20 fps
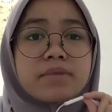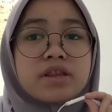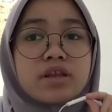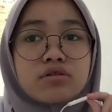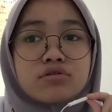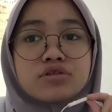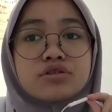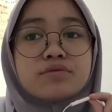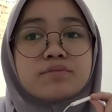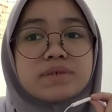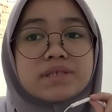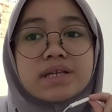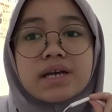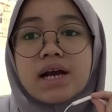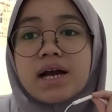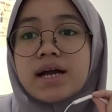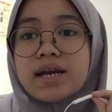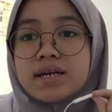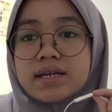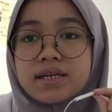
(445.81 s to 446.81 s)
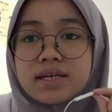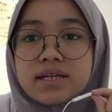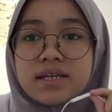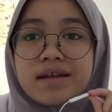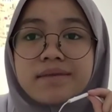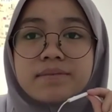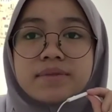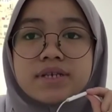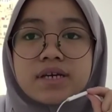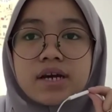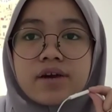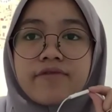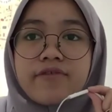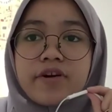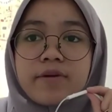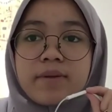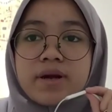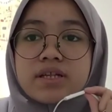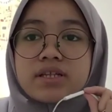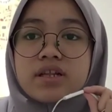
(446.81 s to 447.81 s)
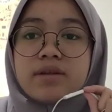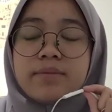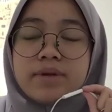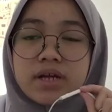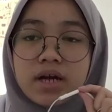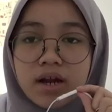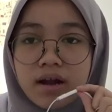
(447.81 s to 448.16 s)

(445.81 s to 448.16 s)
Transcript: terus menggali dan mencari informasi lebih